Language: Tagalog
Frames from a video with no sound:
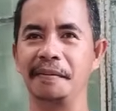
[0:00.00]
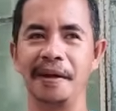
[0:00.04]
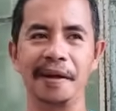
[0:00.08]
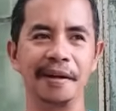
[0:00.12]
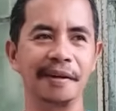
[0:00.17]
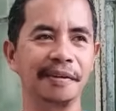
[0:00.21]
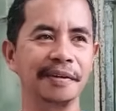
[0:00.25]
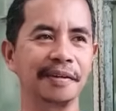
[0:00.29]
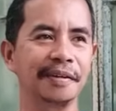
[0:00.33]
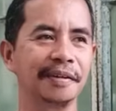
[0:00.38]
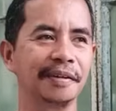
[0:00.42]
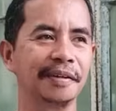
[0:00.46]

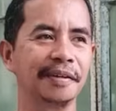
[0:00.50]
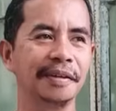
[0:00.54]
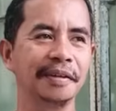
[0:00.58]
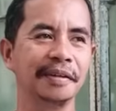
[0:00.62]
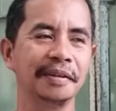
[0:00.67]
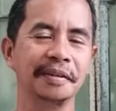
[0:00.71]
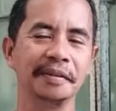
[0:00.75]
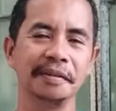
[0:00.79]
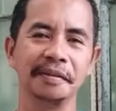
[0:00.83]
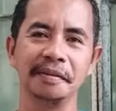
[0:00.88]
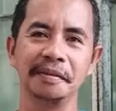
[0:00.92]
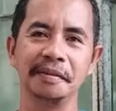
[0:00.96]
Pero,
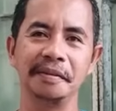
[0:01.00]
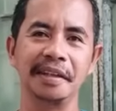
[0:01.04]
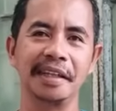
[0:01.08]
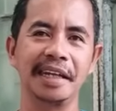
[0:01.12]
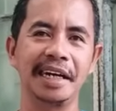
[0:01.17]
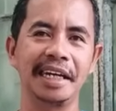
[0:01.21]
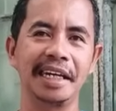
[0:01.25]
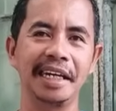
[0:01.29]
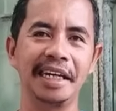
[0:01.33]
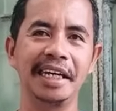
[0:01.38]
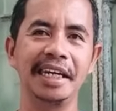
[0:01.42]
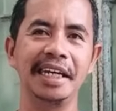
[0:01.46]

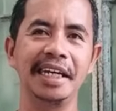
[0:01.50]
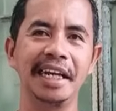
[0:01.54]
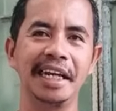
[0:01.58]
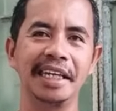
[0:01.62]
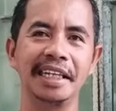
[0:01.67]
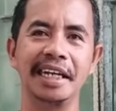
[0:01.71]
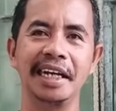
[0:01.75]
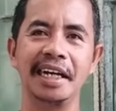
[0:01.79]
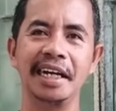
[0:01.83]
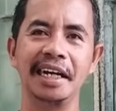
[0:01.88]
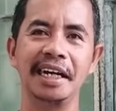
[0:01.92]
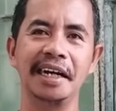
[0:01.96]
Naghihila
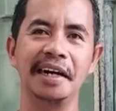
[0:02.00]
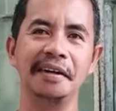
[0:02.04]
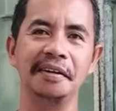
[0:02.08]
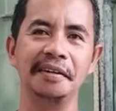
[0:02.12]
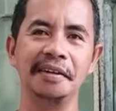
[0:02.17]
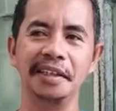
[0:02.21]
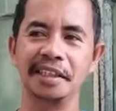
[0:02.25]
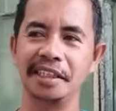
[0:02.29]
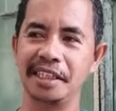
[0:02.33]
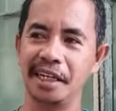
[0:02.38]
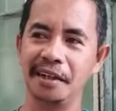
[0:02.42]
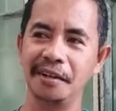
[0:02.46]
talaga ako
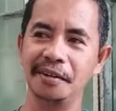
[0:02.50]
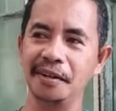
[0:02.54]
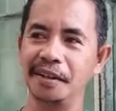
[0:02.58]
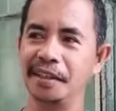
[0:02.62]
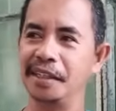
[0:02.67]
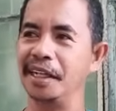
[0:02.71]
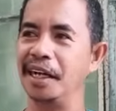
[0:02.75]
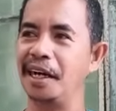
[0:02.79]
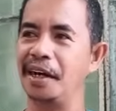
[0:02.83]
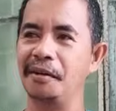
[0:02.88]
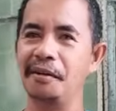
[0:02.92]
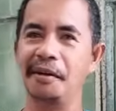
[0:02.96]
sa
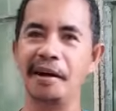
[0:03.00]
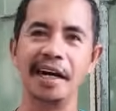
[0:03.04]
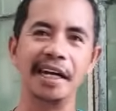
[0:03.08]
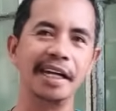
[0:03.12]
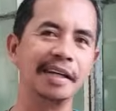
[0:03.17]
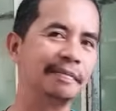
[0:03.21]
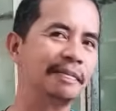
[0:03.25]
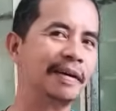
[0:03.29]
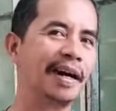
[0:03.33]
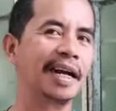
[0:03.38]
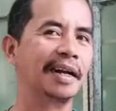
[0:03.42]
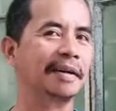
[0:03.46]
lumot na
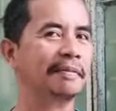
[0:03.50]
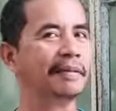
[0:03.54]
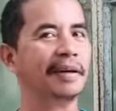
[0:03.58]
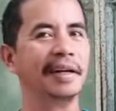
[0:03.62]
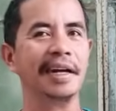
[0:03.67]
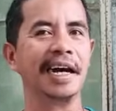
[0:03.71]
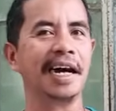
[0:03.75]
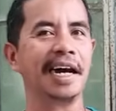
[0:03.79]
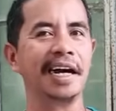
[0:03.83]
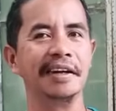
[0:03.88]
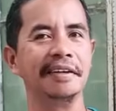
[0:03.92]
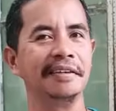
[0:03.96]
kawayan para
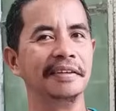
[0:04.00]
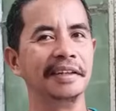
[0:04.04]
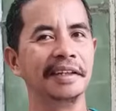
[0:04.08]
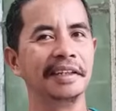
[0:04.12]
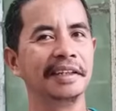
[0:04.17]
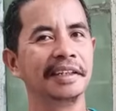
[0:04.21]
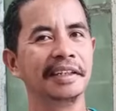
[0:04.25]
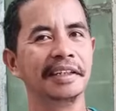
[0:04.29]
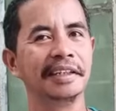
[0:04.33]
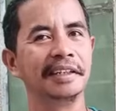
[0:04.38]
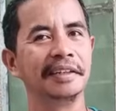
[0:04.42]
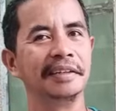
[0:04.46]
manalo.
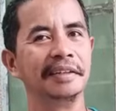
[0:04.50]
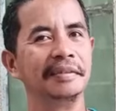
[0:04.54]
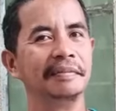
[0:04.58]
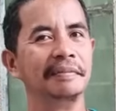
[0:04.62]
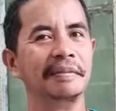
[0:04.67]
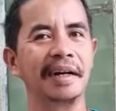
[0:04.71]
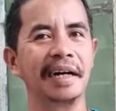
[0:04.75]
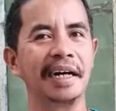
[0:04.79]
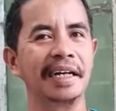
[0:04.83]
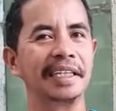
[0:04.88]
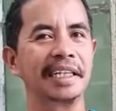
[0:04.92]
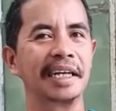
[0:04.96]
Oo ng
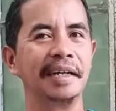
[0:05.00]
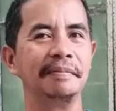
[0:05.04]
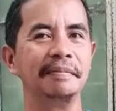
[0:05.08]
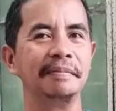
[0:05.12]
mga no.